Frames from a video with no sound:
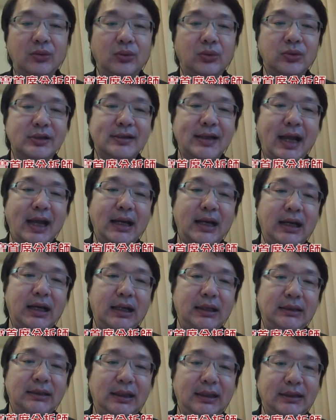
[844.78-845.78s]
五三
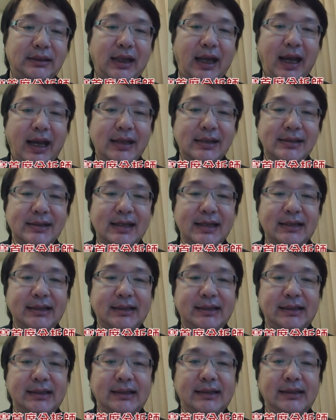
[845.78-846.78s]
二的台盛
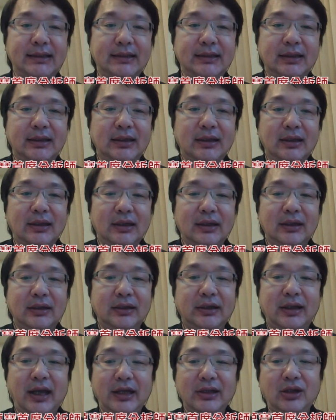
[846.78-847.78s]
科，
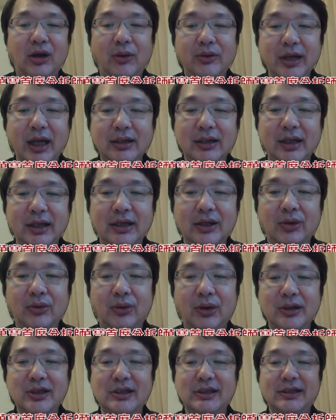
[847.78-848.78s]
你看同样的一个
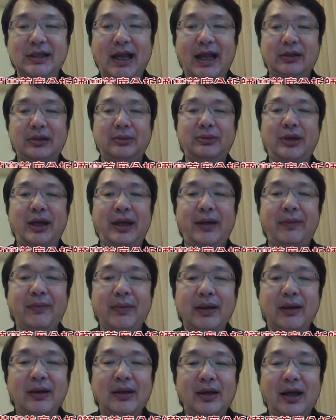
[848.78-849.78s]
逻辑啊，对不对？
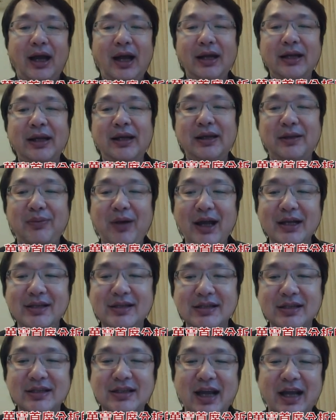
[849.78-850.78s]
它礼拜
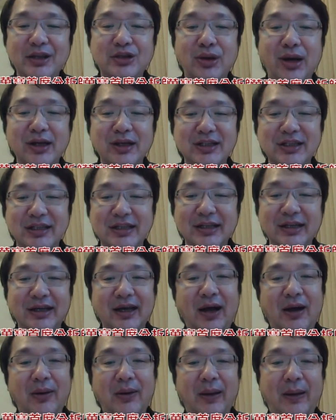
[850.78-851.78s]
四才创新
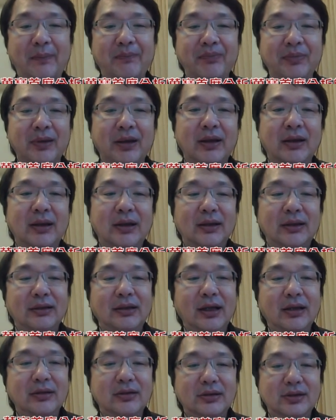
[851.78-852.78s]
高，诶，
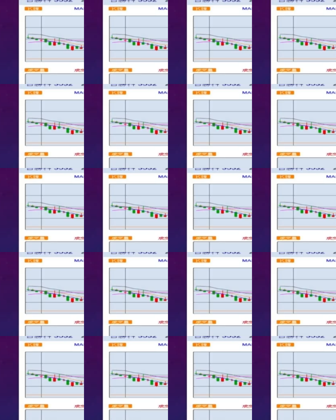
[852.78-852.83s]
那